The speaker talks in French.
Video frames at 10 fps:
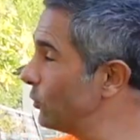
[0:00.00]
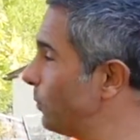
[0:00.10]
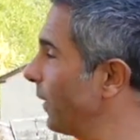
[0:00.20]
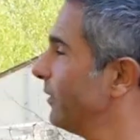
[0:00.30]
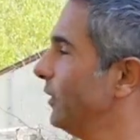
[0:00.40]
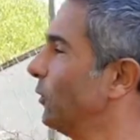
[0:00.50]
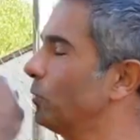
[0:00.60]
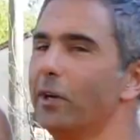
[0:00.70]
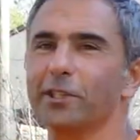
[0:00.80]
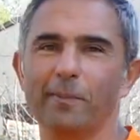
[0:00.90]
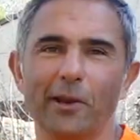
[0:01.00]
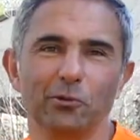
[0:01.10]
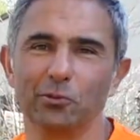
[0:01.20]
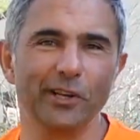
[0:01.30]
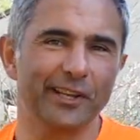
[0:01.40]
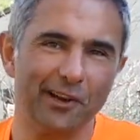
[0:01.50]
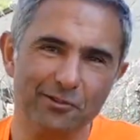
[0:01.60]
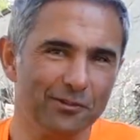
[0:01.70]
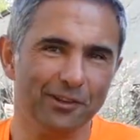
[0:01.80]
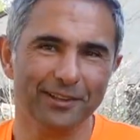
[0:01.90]
super vidéo tous les semaines ou tous les 15
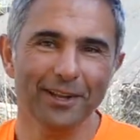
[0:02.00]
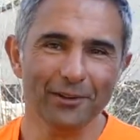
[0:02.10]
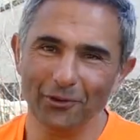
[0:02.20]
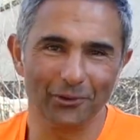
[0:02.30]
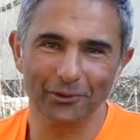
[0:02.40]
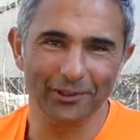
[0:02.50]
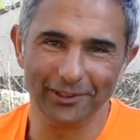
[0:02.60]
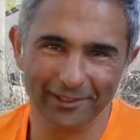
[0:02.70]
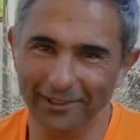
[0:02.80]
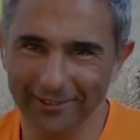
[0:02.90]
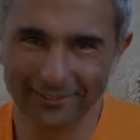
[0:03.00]
jours. Donc euh,